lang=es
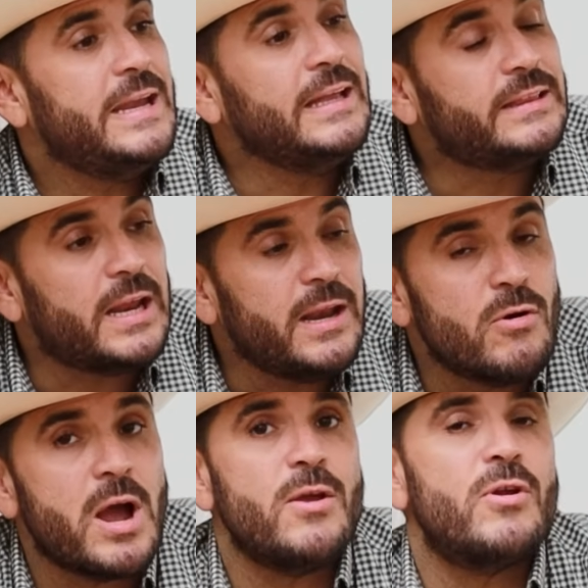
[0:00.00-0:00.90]
Y tenía un
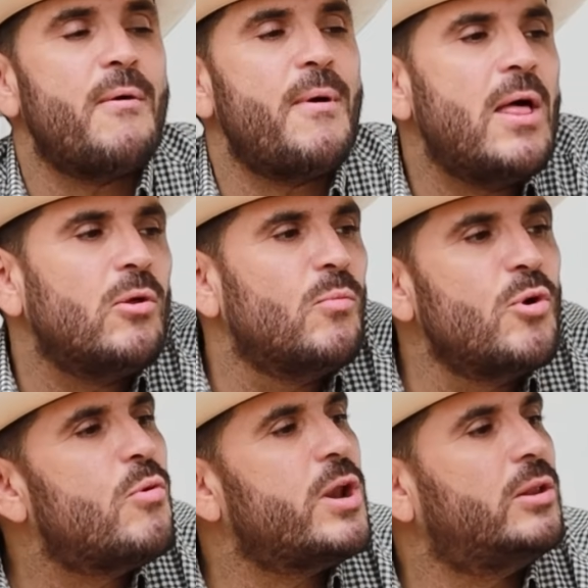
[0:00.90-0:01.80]
gallo navado, muy
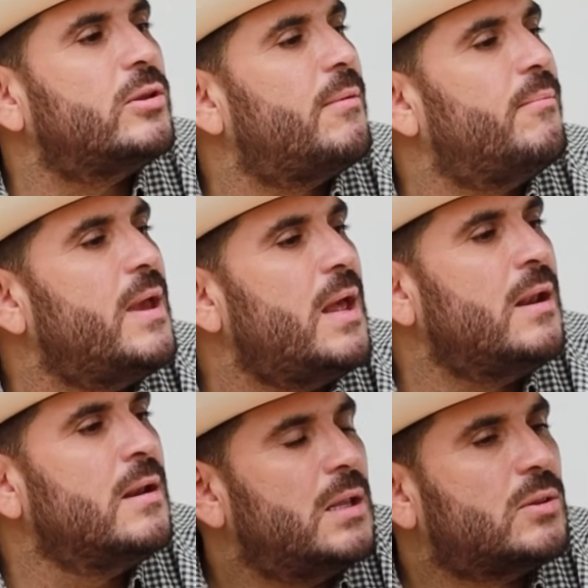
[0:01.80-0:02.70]
bonito también.
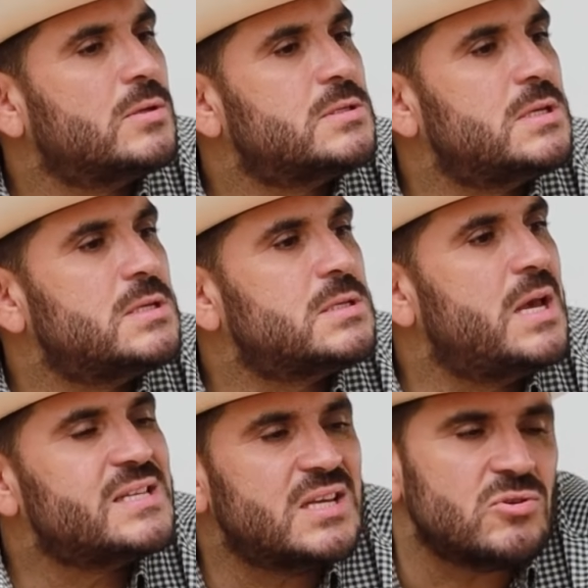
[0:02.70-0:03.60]
Entonces,
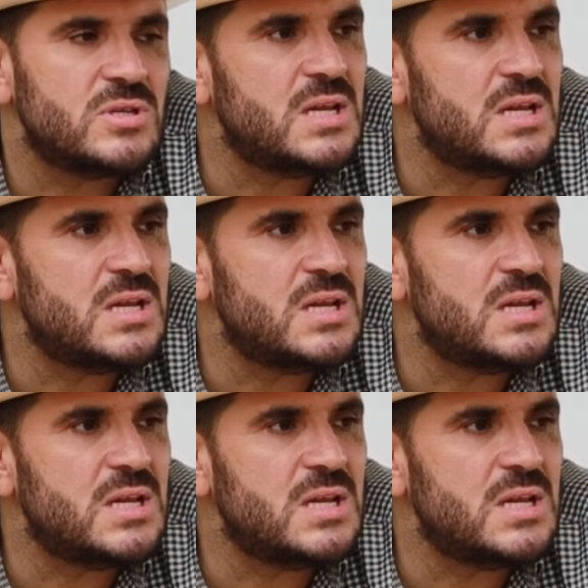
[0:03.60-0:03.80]
ese no sé